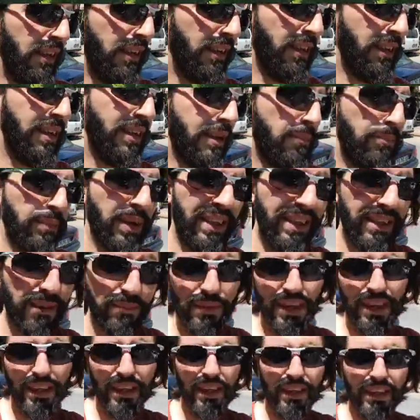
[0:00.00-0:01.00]
Из-за
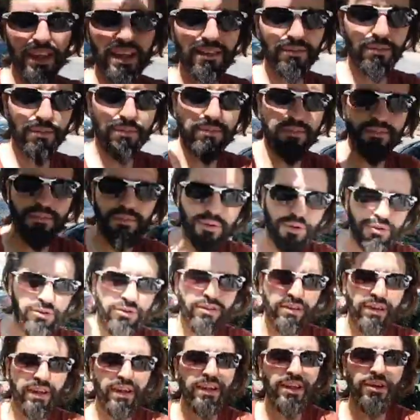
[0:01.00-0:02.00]
пандемии она, можно
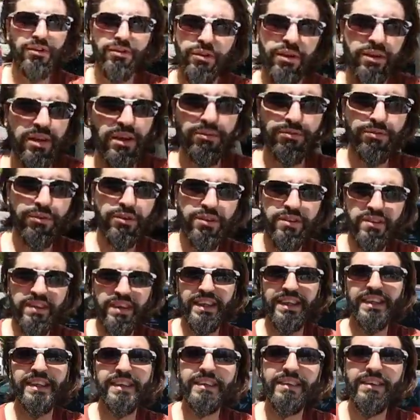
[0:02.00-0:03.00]
сказать, что не
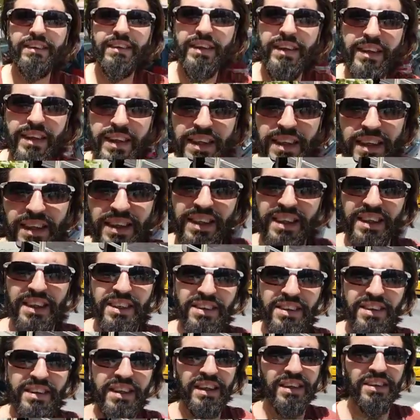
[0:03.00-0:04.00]
функционирует.
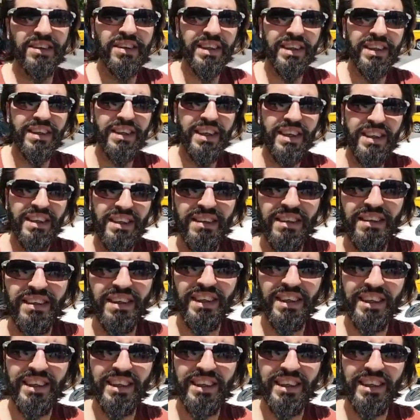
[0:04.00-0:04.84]
Вот такой театр.